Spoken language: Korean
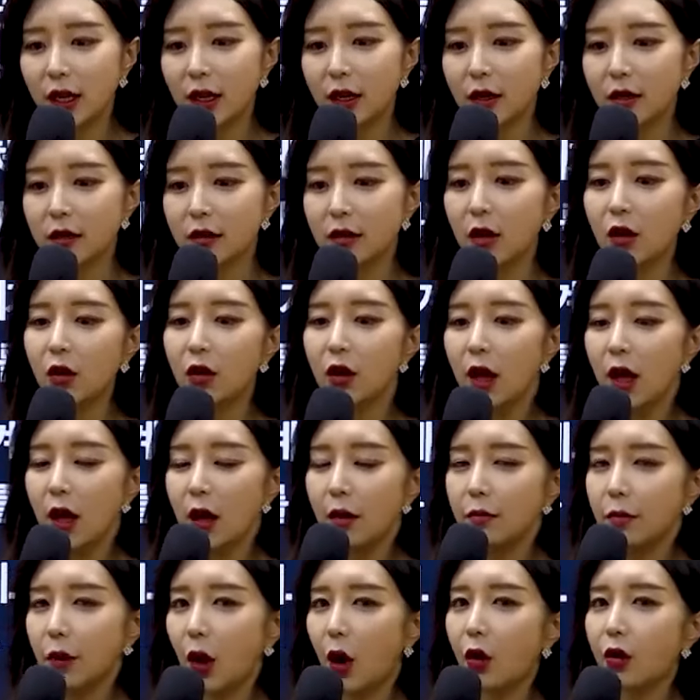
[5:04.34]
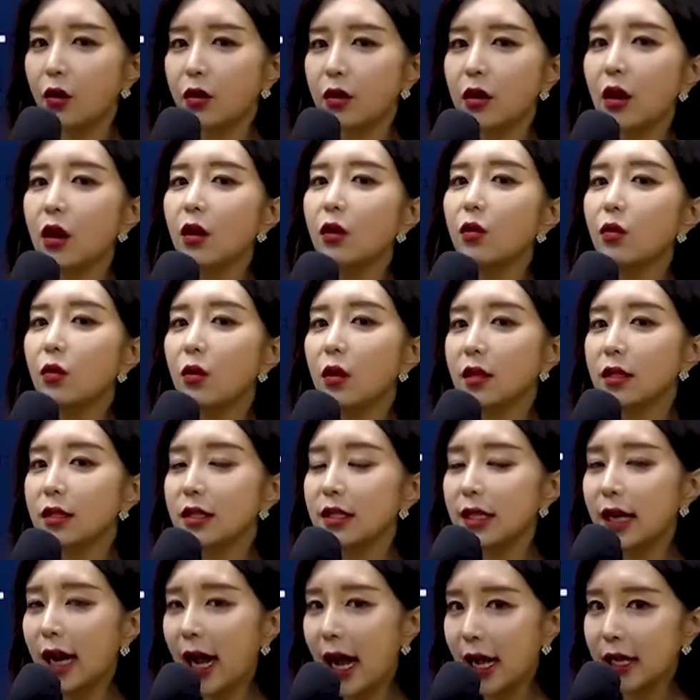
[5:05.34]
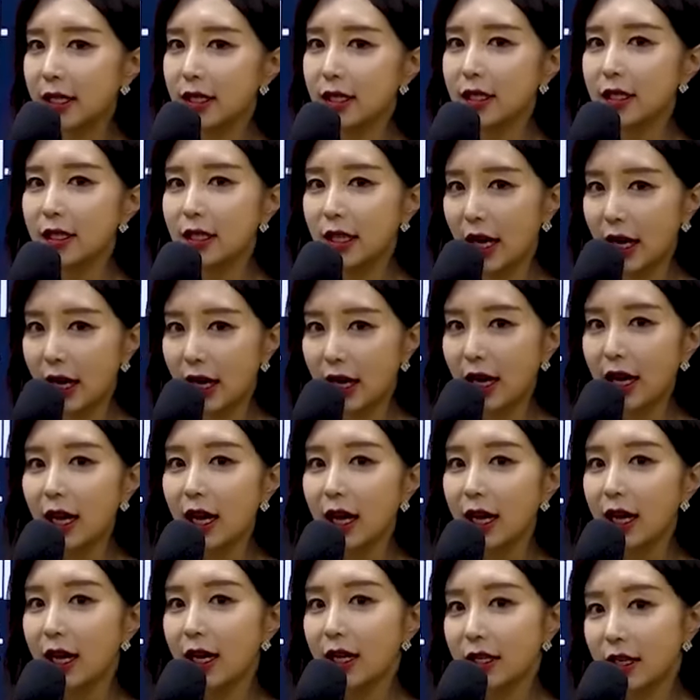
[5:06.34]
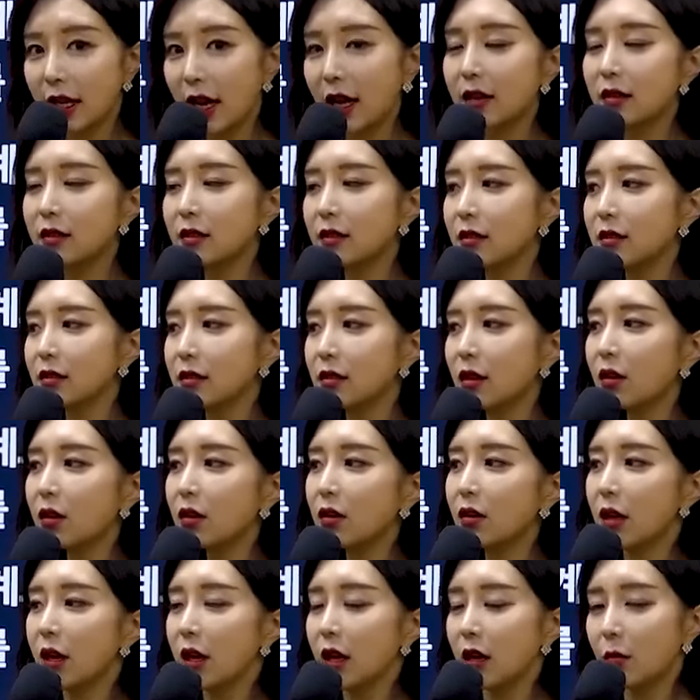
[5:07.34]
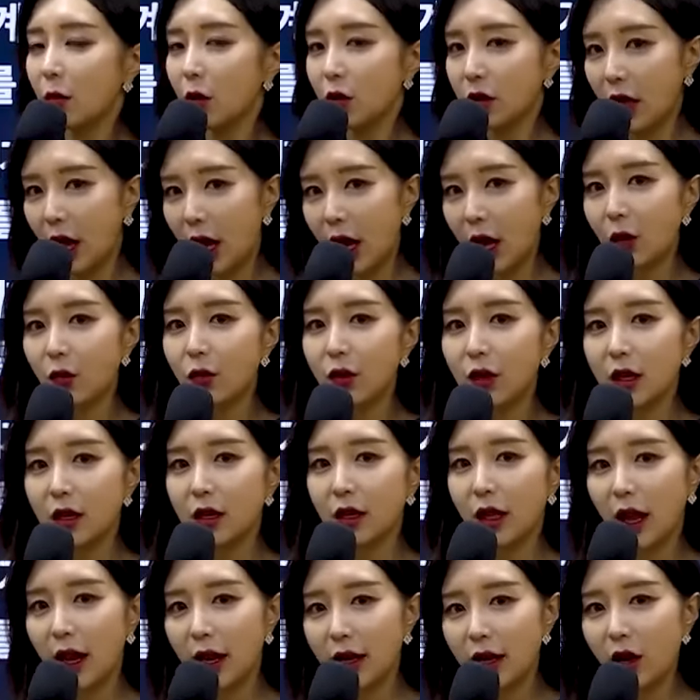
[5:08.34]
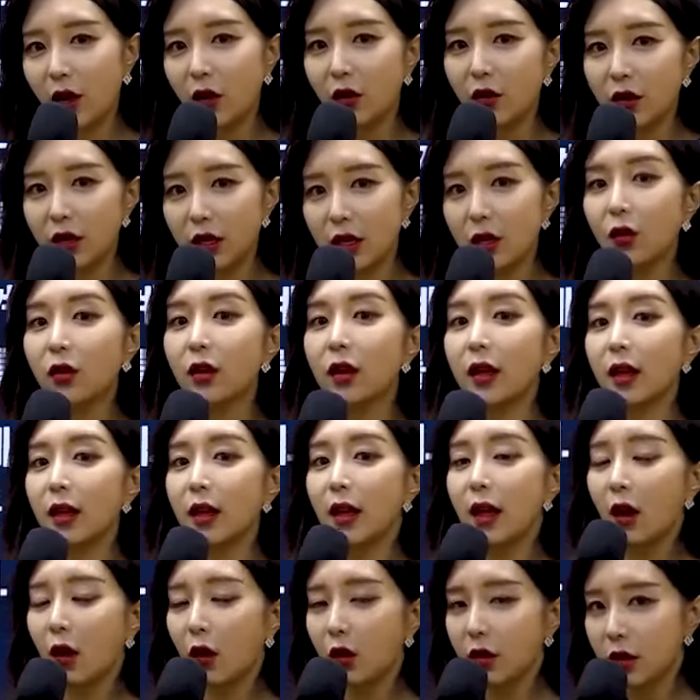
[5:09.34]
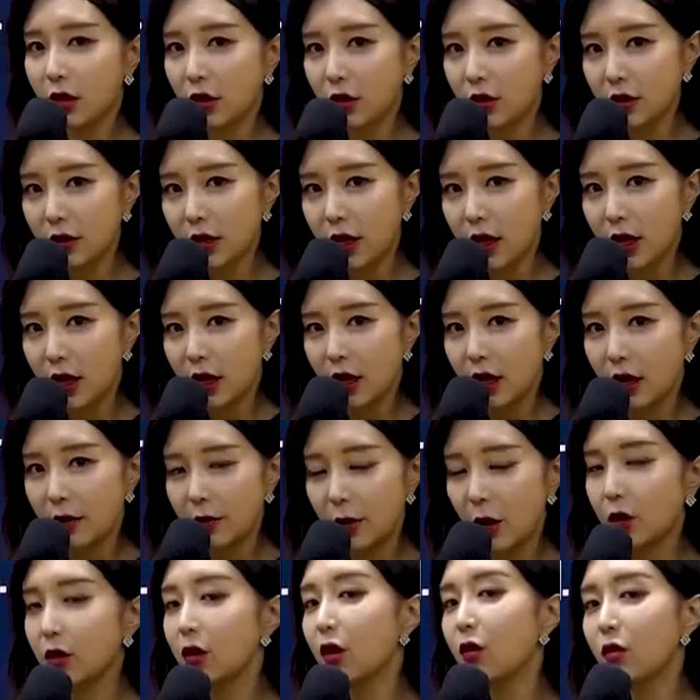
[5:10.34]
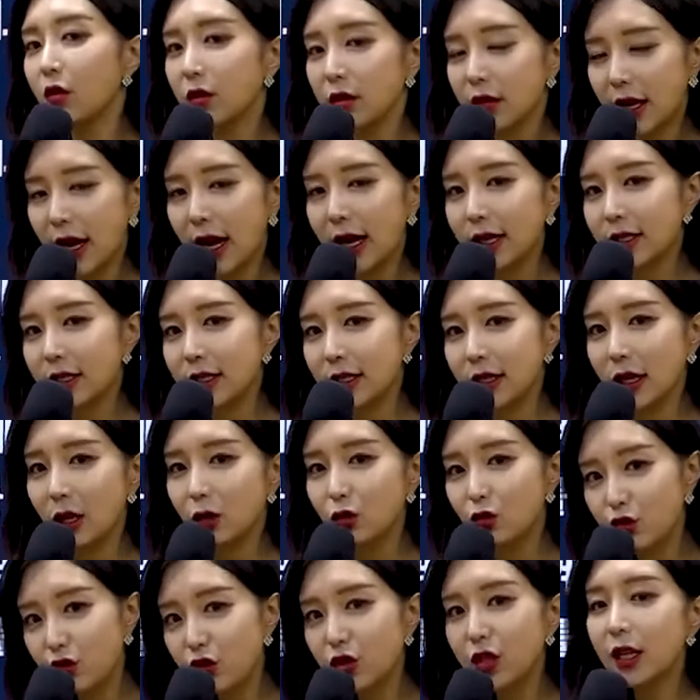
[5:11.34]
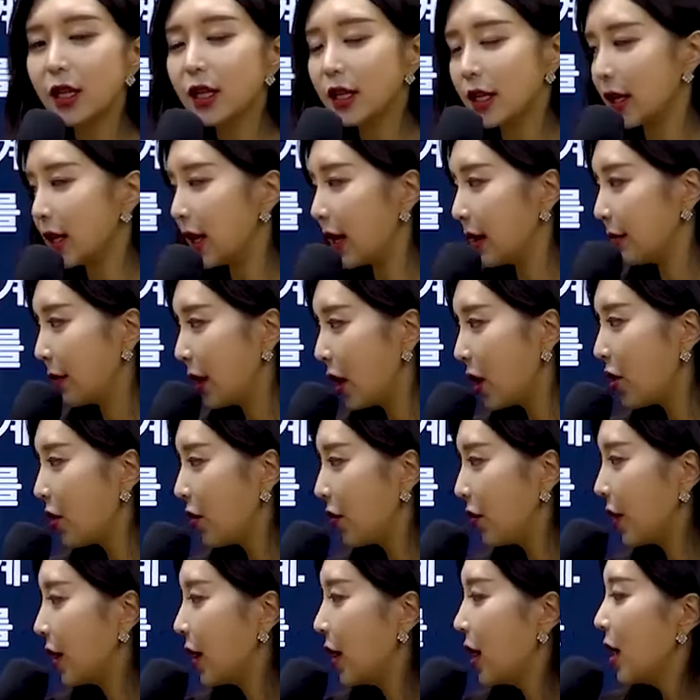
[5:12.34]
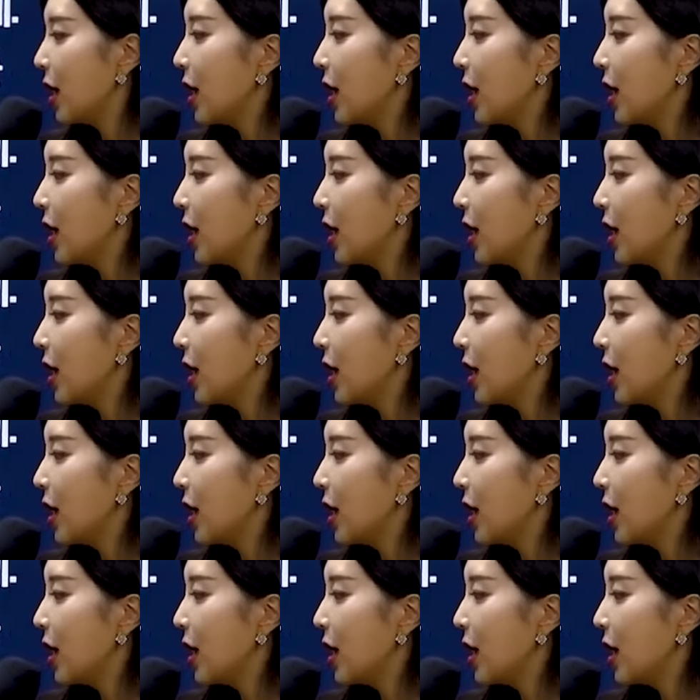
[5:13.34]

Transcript: 따라서 명령권을 가진 자가 예를 들어 뭐 대위, 대령 이렇게 어떤 아, 명령권을 가진 자가 군인이라면